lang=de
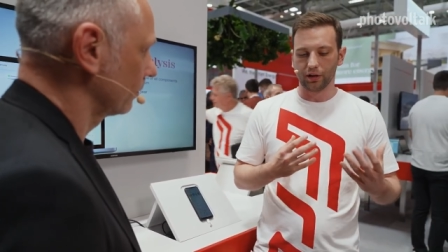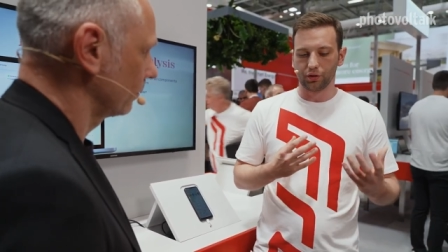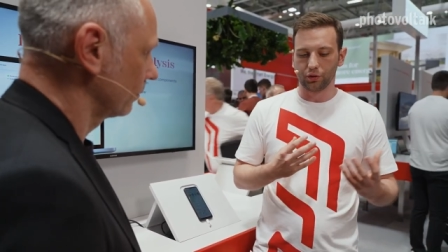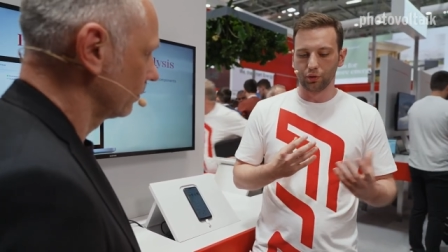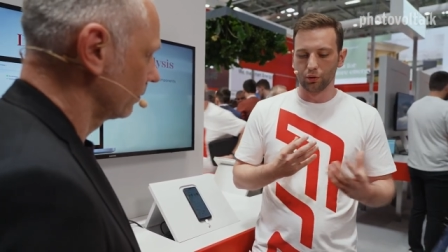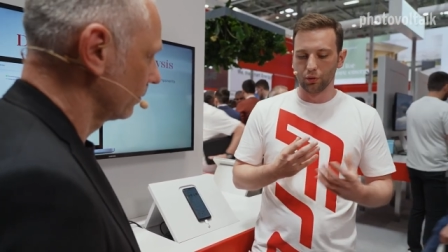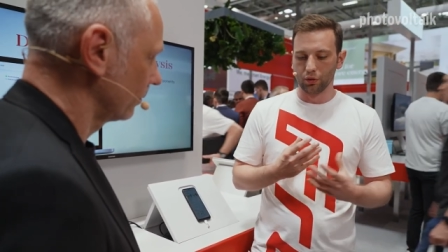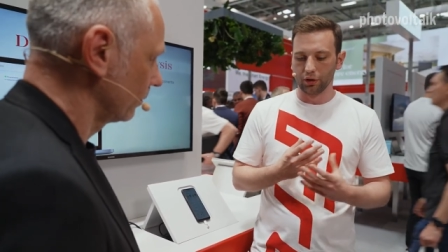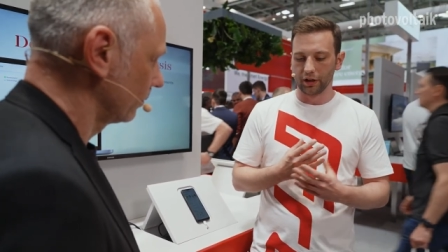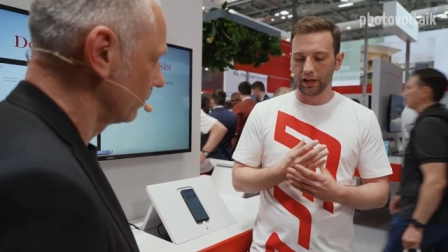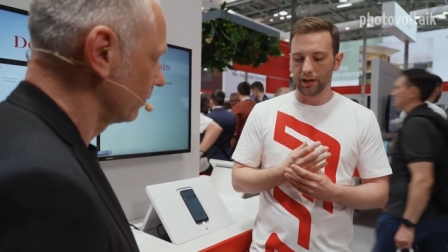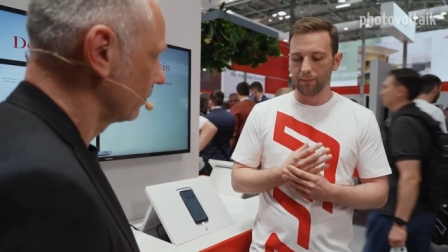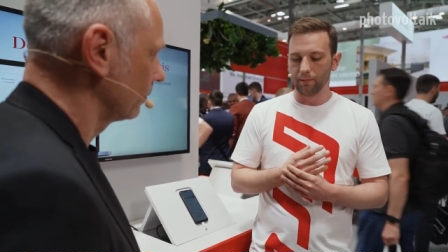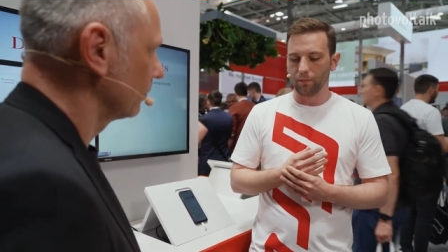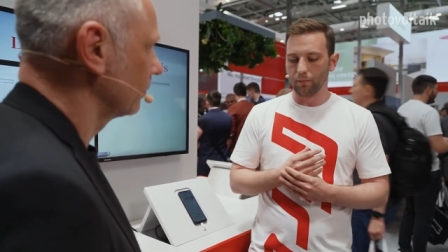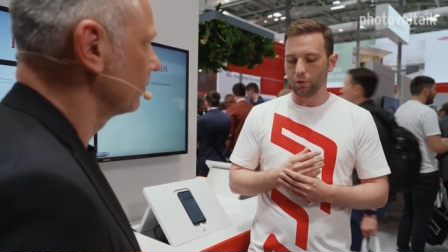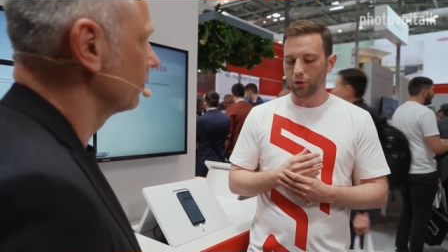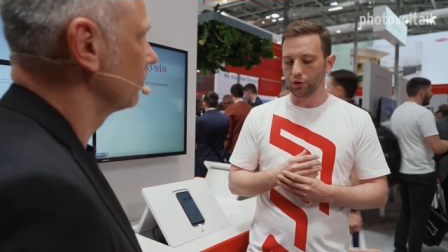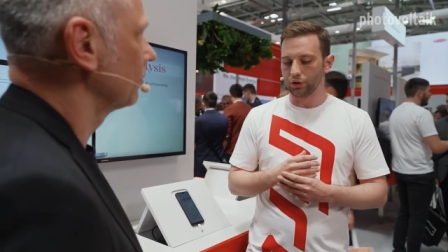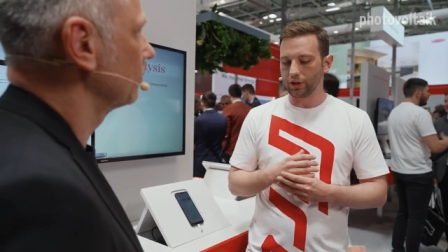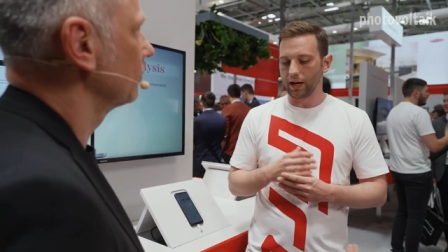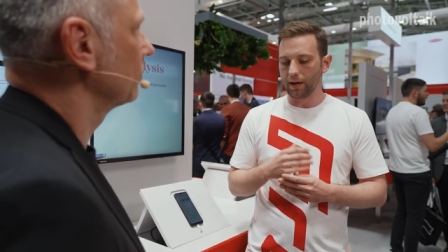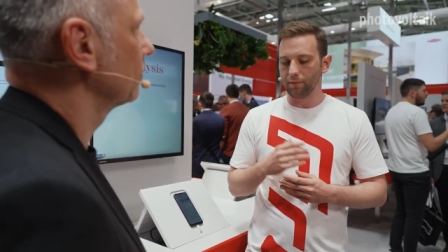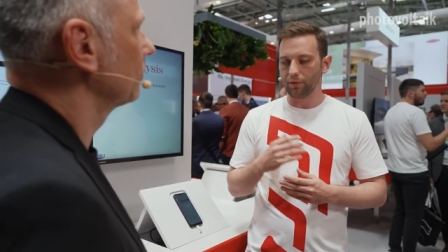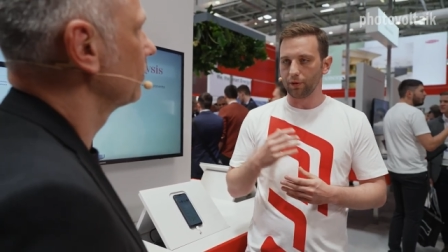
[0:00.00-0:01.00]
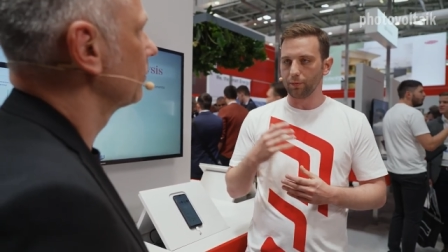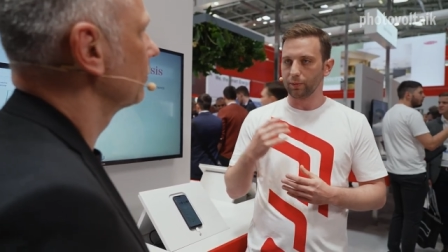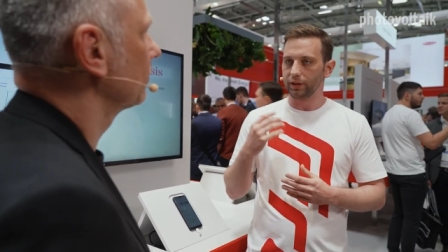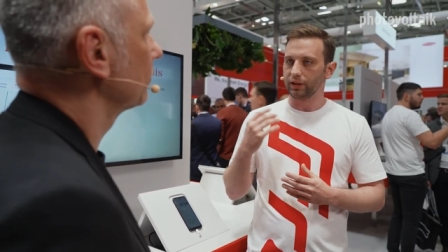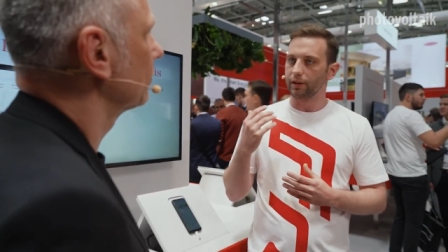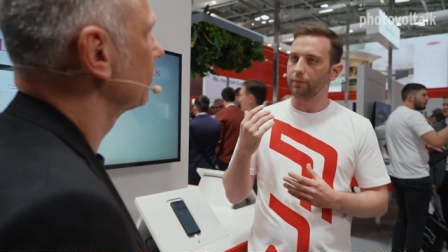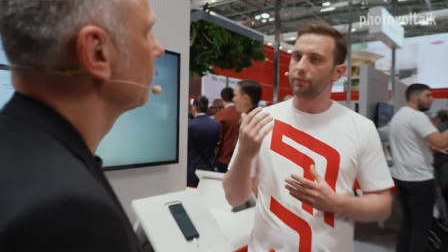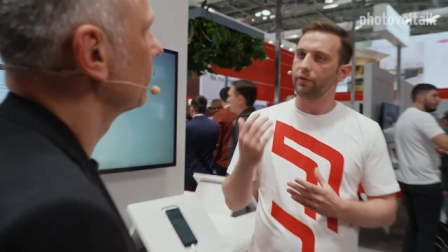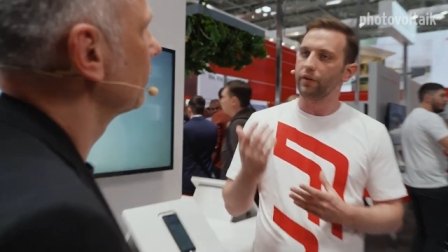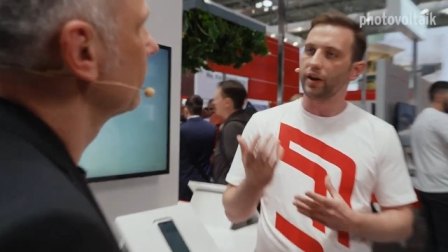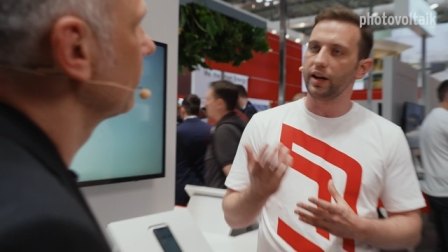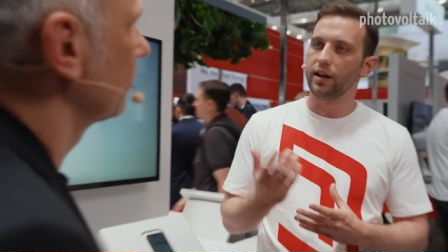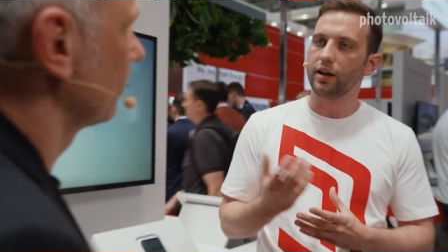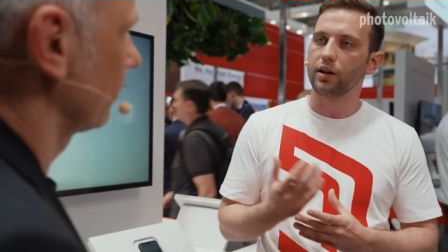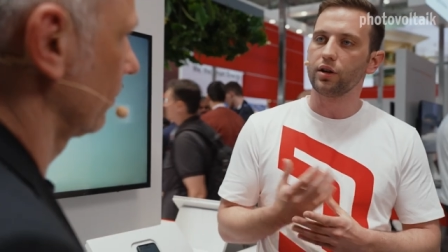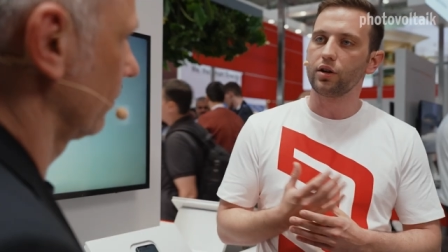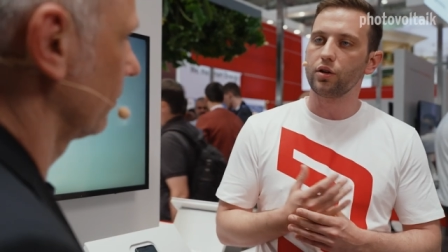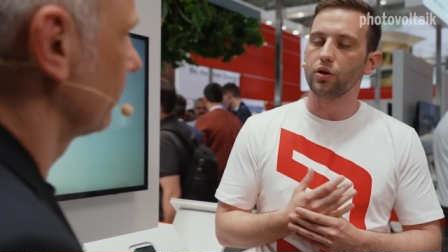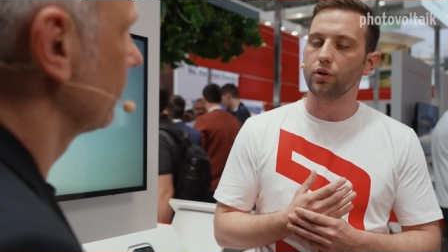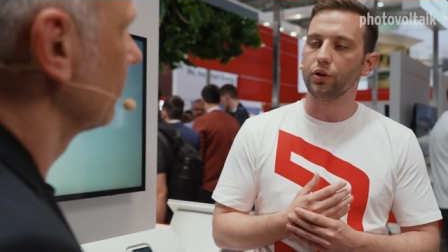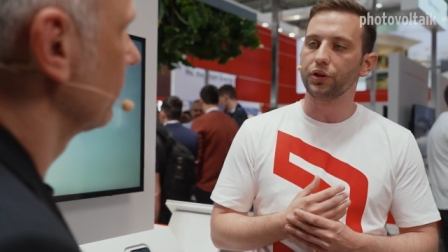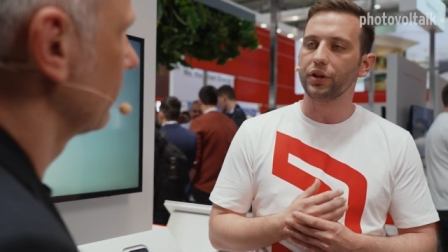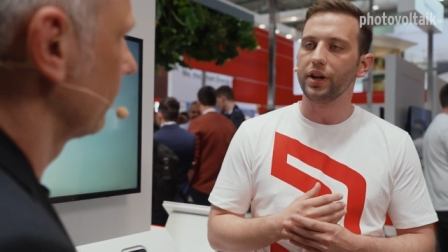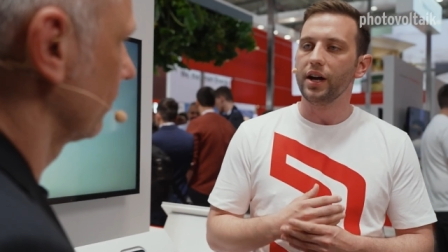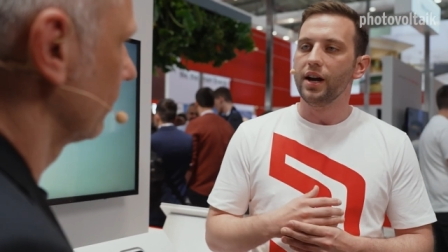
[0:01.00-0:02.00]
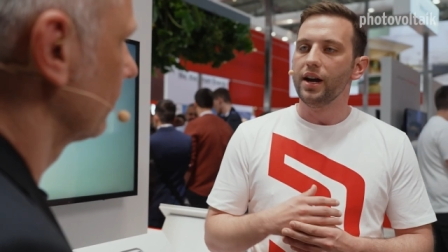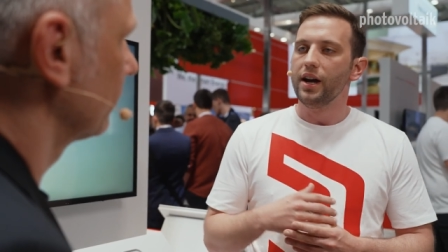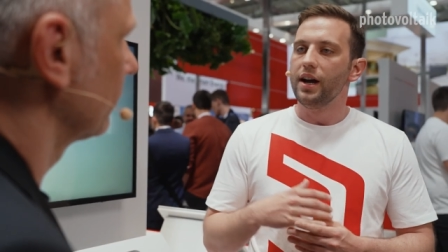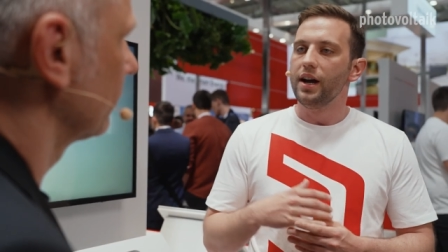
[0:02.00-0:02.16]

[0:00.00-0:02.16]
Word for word: ein Tool geben, wo sie einfach mit dem Fehlercode